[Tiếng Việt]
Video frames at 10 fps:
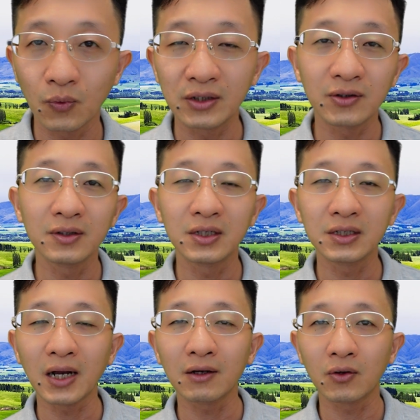quẹt cho nó chính
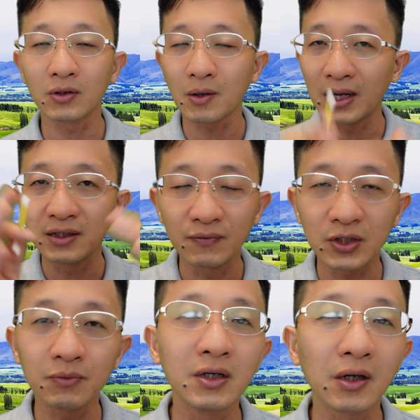xác còn các bạn nhìn vào
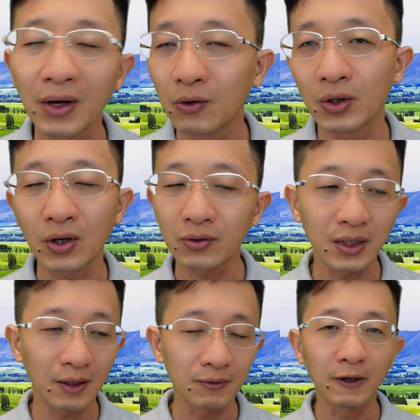trong gương các bạn hoàn toàn có
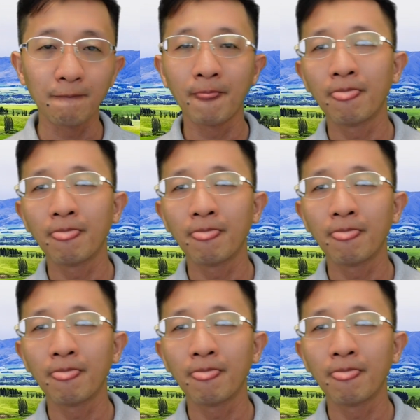thể làm được